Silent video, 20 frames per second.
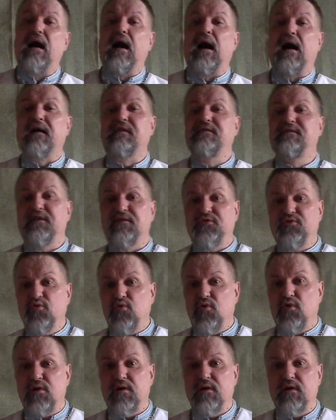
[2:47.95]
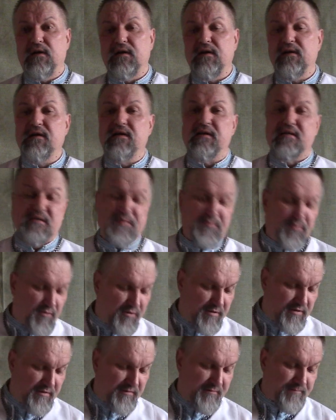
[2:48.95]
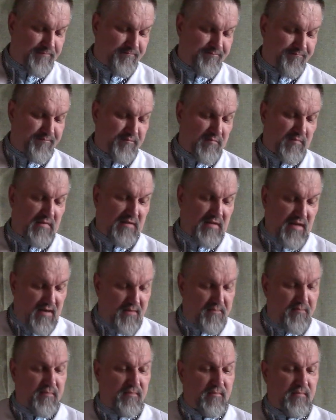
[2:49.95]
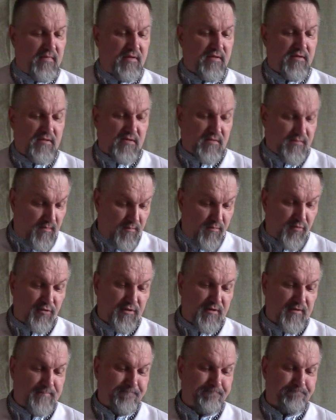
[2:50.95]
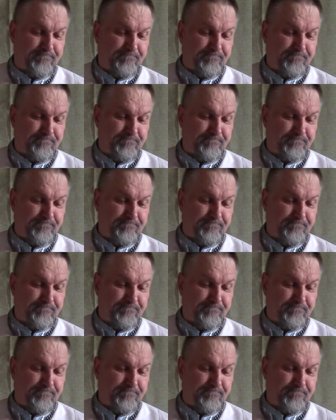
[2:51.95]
а где дух Господень, там свобода.